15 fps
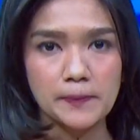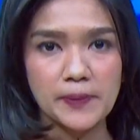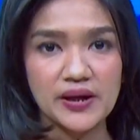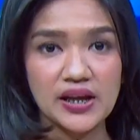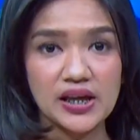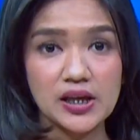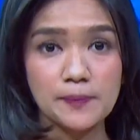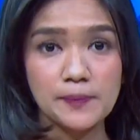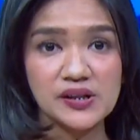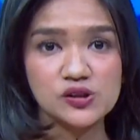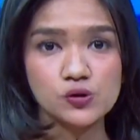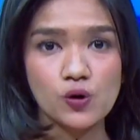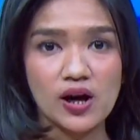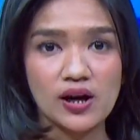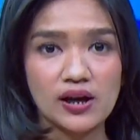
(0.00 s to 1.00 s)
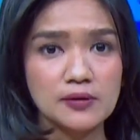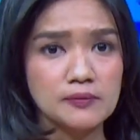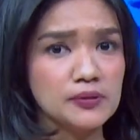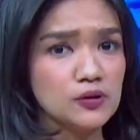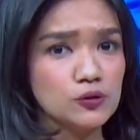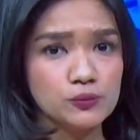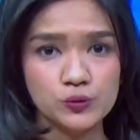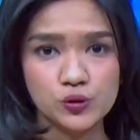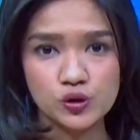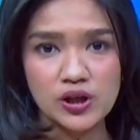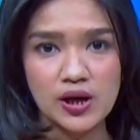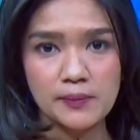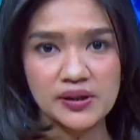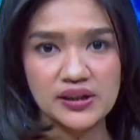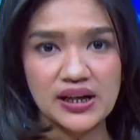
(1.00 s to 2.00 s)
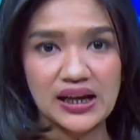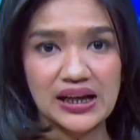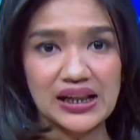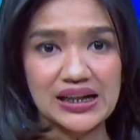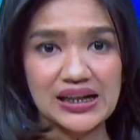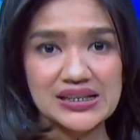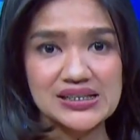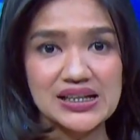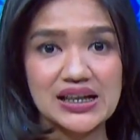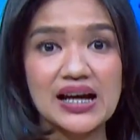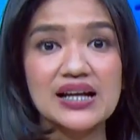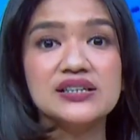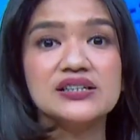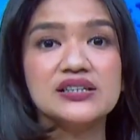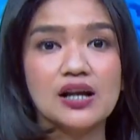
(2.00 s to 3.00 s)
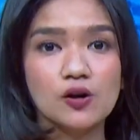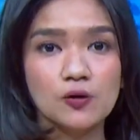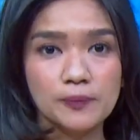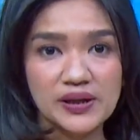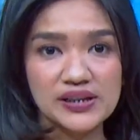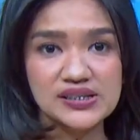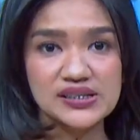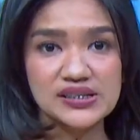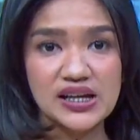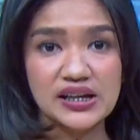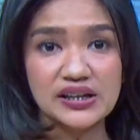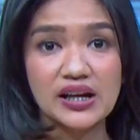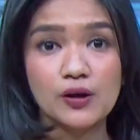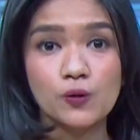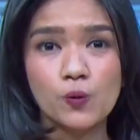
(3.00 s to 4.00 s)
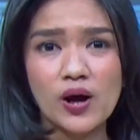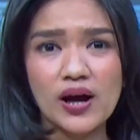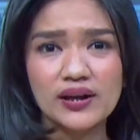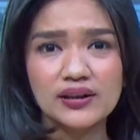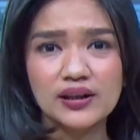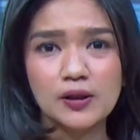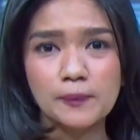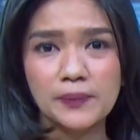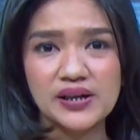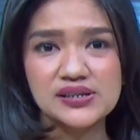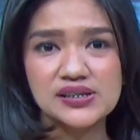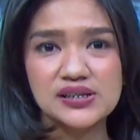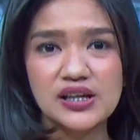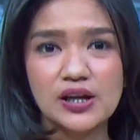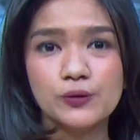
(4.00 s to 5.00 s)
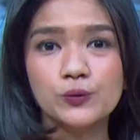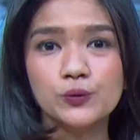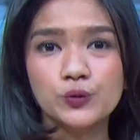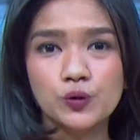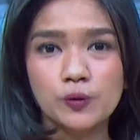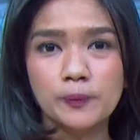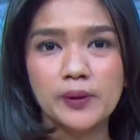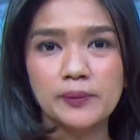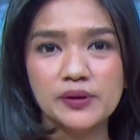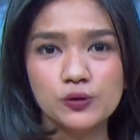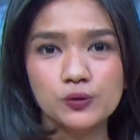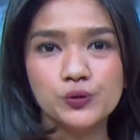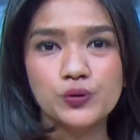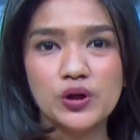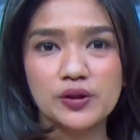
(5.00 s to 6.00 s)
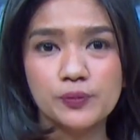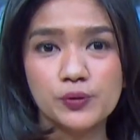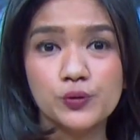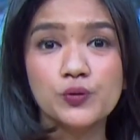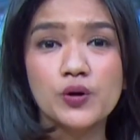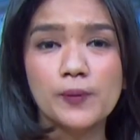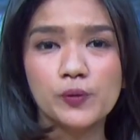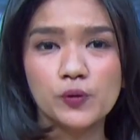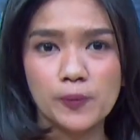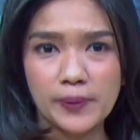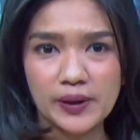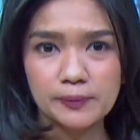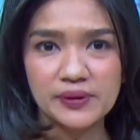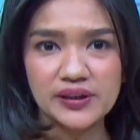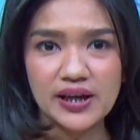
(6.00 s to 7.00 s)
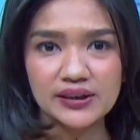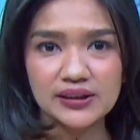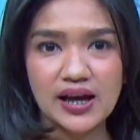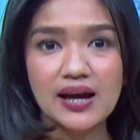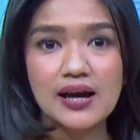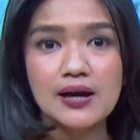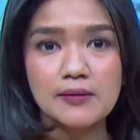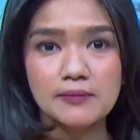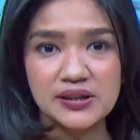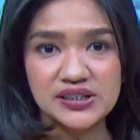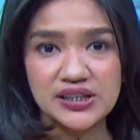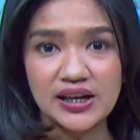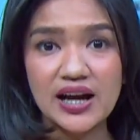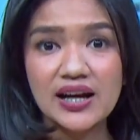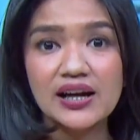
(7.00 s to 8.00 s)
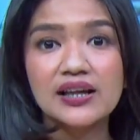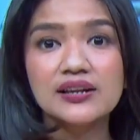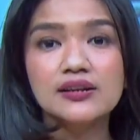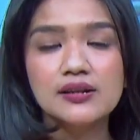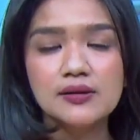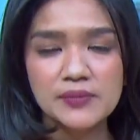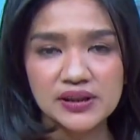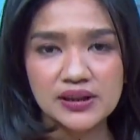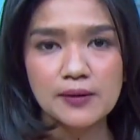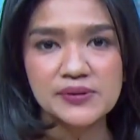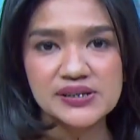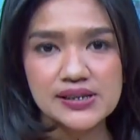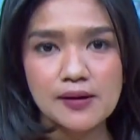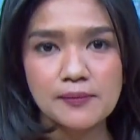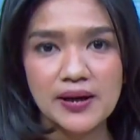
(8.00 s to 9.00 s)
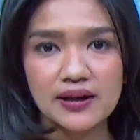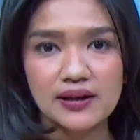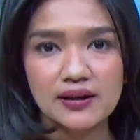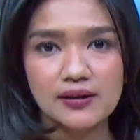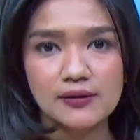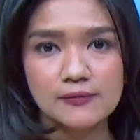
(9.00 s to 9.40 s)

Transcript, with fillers: PDI Perjuangan belum juga mendeklarasikan calon presiden dan wakil presiden untuk pemilu 2024 mendatang. Masyarakat diminta bersabar.